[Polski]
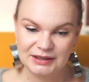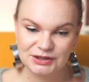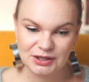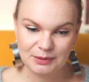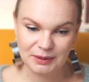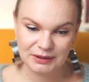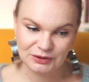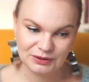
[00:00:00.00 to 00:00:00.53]

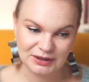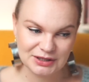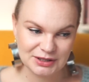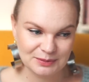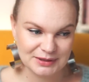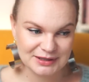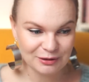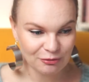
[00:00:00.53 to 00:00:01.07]
trzeba to na
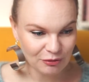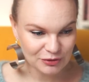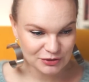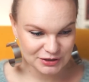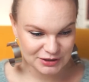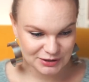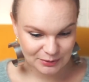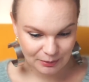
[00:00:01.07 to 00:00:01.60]
siebie
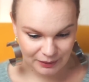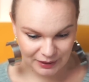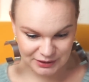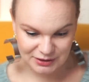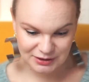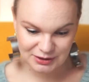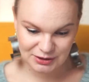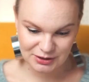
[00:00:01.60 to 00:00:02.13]
założyć,
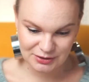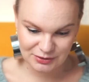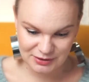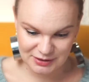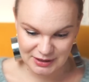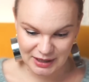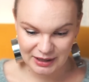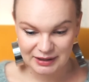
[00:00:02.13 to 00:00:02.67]
zobaczyć, czy coś
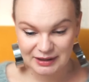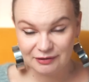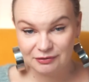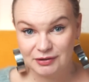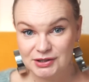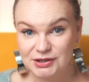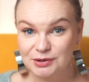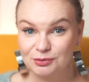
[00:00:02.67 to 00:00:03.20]
zagra.
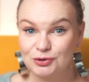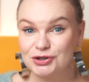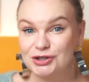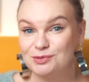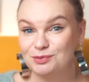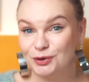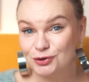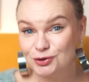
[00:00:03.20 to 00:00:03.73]
Właśnie może
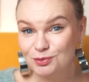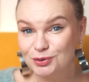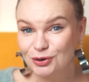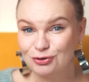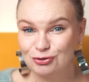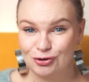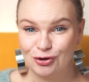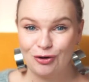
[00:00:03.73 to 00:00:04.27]
spiąć
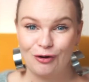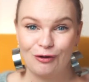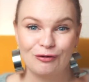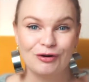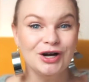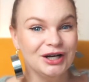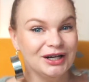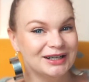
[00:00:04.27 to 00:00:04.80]

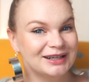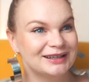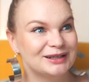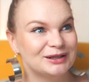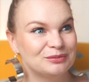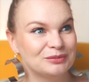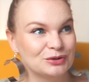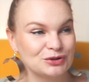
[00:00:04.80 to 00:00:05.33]
broszką,
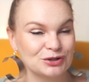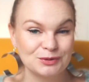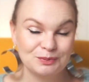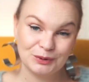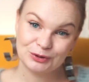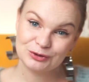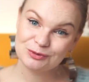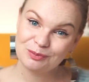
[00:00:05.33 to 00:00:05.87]
może
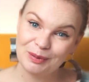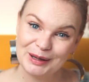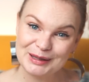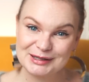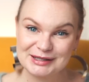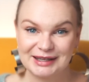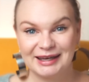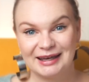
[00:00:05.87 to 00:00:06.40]
spiąć
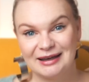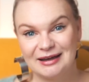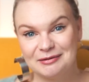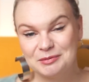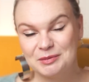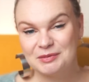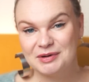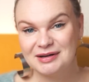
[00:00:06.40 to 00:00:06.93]

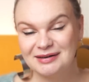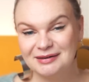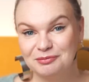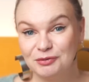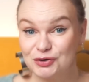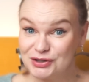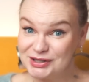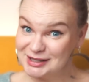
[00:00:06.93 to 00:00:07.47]
paskiem,
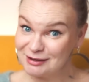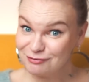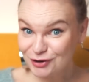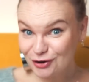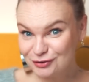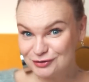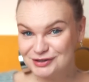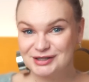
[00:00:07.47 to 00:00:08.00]
może
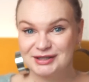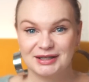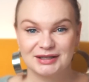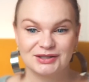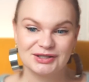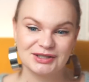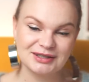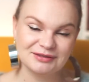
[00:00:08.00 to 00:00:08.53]

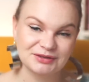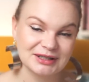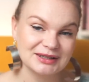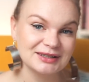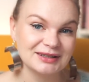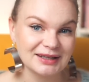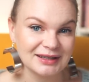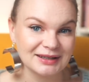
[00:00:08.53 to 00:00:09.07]
zawiązać i
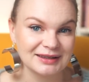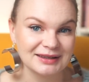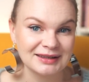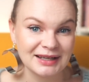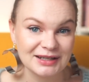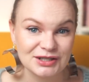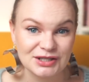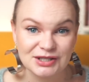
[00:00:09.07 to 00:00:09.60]
wtedy ten
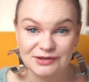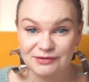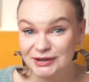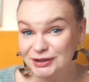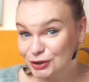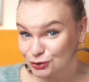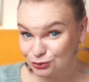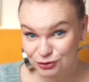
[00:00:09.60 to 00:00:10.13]
nasz
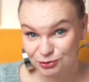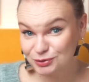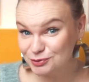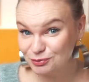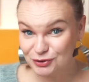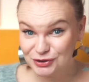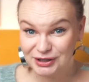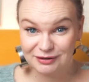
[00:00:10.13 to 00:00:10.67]
sweter, który
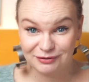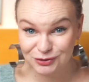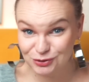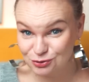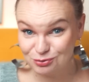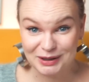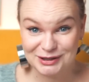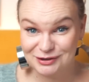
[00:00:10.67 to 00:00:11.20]
być może nawet
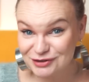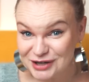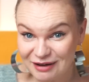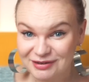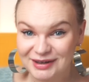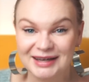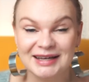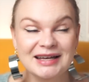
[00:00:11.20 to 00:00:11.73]
już macie w
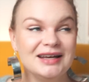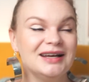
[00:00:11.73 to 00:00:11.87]
szafie,